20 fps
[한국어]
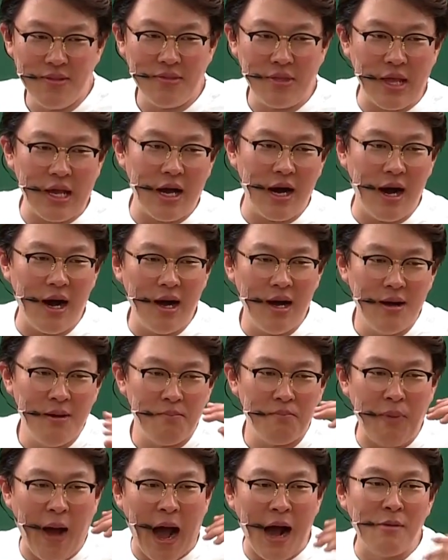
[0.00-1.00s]
내가
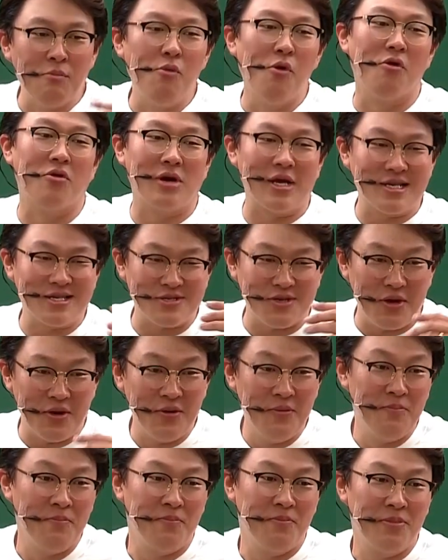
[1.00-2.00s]
방목을
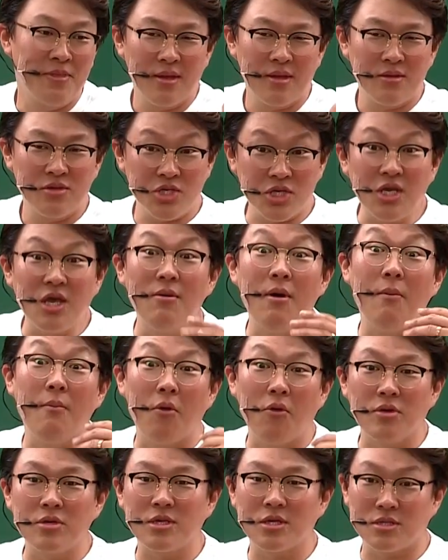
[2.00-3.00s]
했어. 지켜만
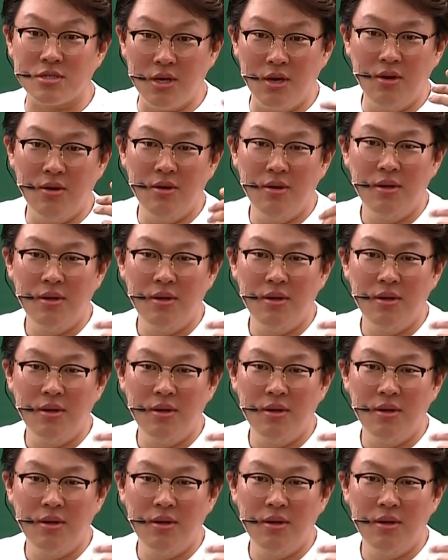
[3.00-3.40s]
보고 있었어.